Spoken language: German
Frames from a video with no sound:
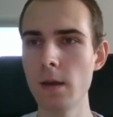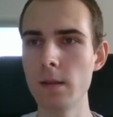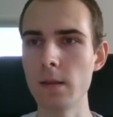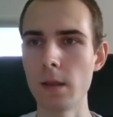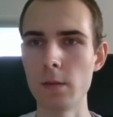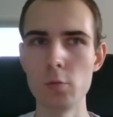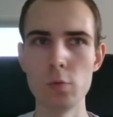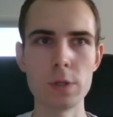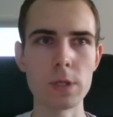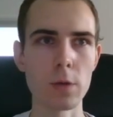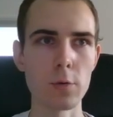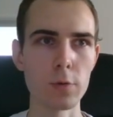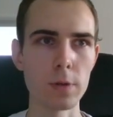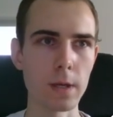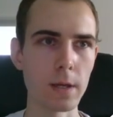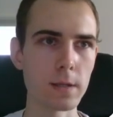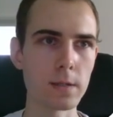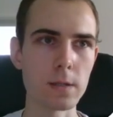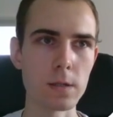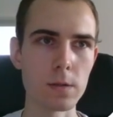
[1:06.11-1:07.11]
Da tue ich dann noch
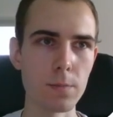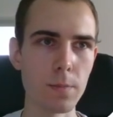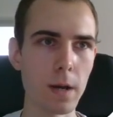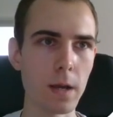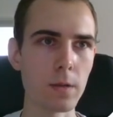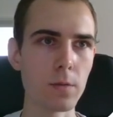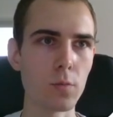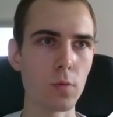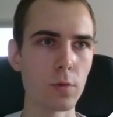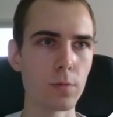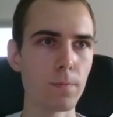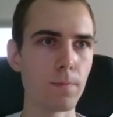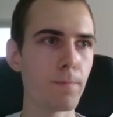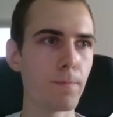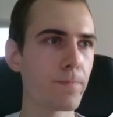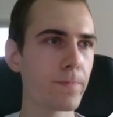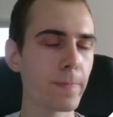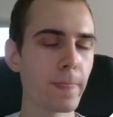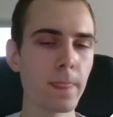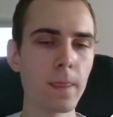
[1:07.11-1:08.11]
die restlichen beantworten.
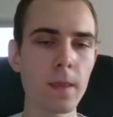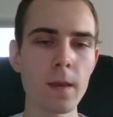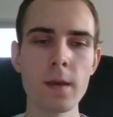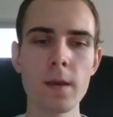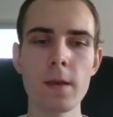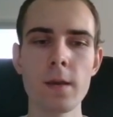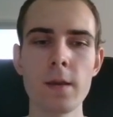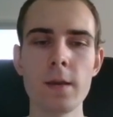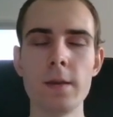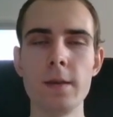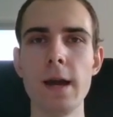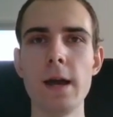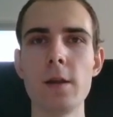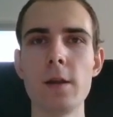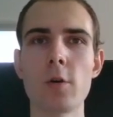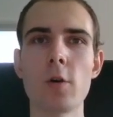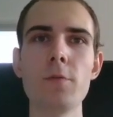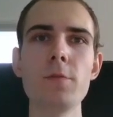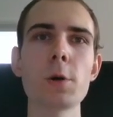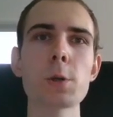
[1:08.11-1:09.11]
Ja,
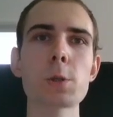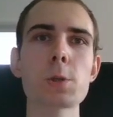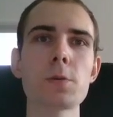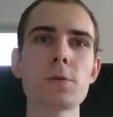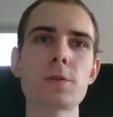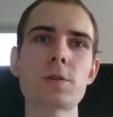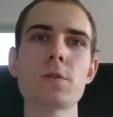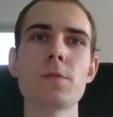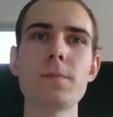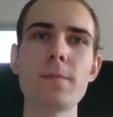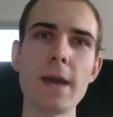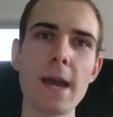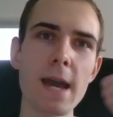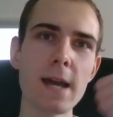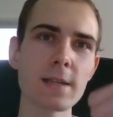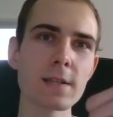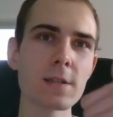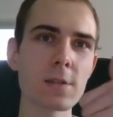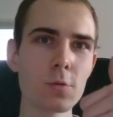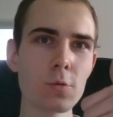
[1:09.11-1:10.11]
dann kommen wir auch schon zum
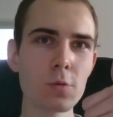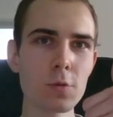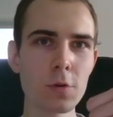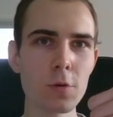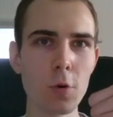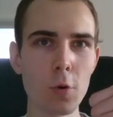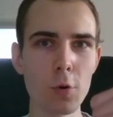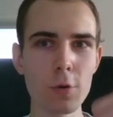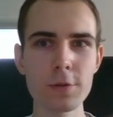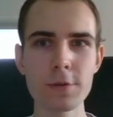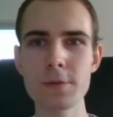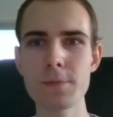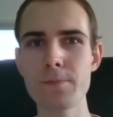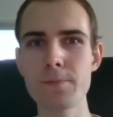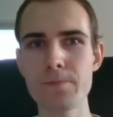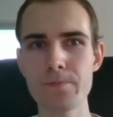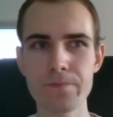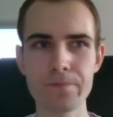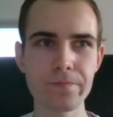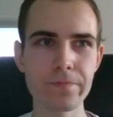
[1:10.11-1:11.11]
ersten guten Grund,
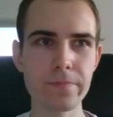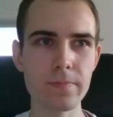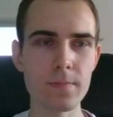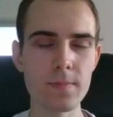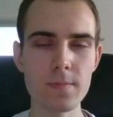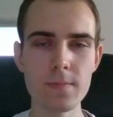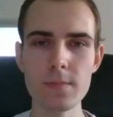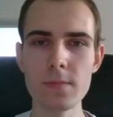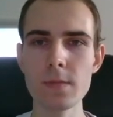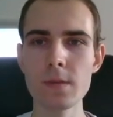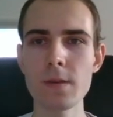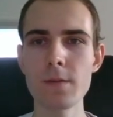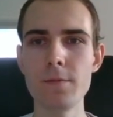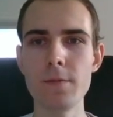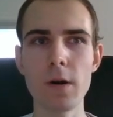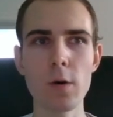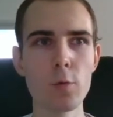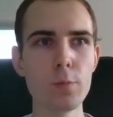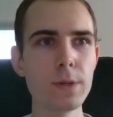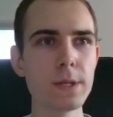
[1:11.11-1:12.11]

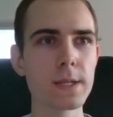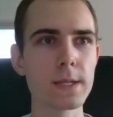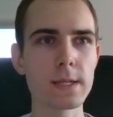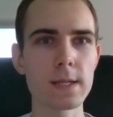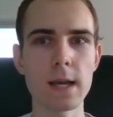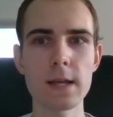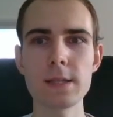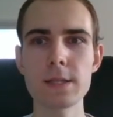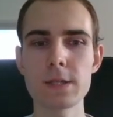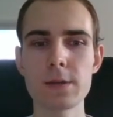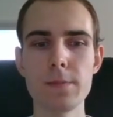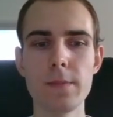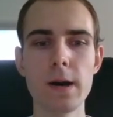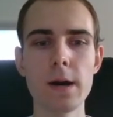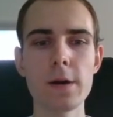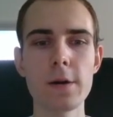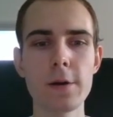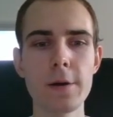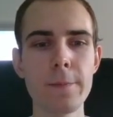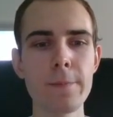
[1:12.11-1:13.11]
warum ich das Ganze mache.